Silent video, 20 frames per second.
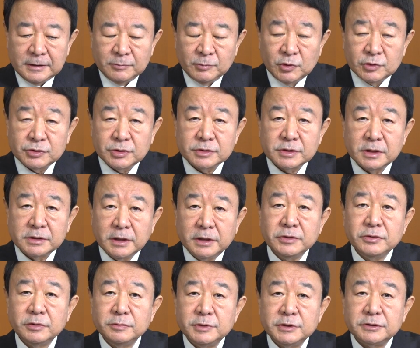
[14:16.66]
もう一つは
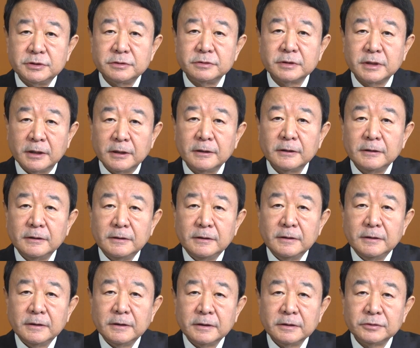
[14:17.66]
何を意味してるか
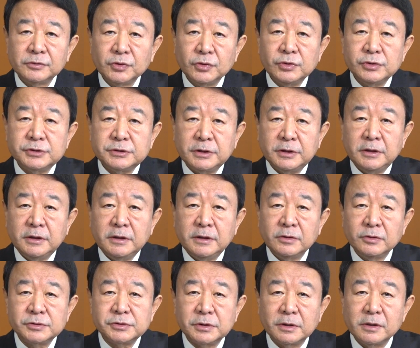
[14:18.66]
どうして
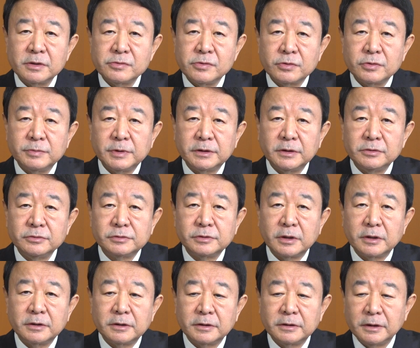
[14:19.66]
ロシアがここまで
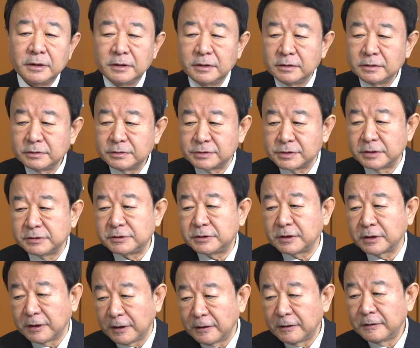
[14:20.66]
ウクライナで苦戦し
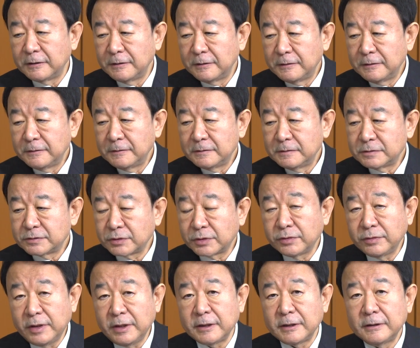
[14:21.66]
たかそれ
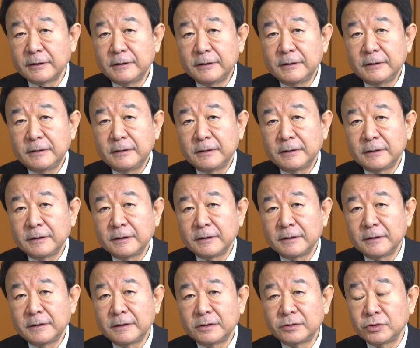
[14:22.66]
は
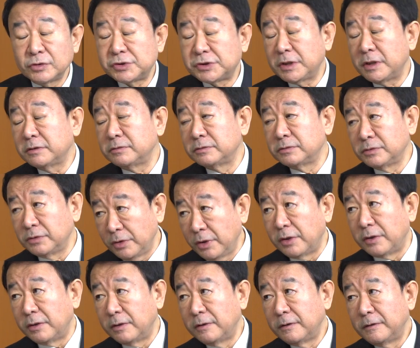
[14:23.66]
ロシア軍
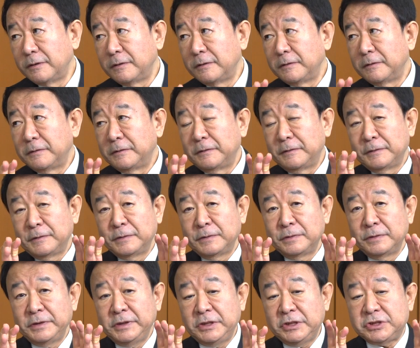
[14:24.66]
の意
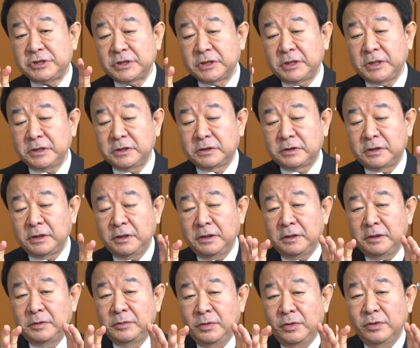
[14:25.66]
思決
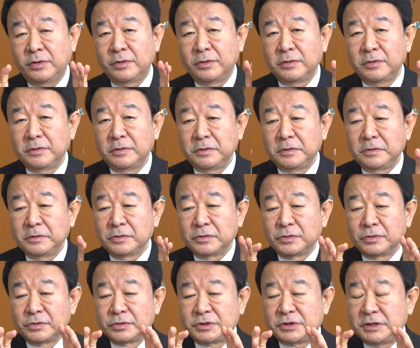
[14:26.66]
定の
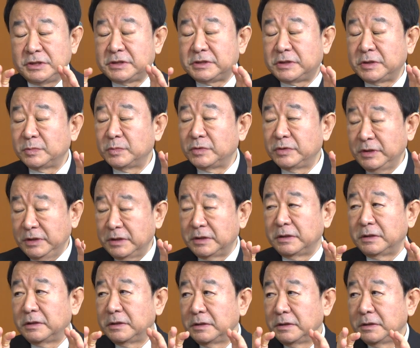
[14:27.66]
このシステムに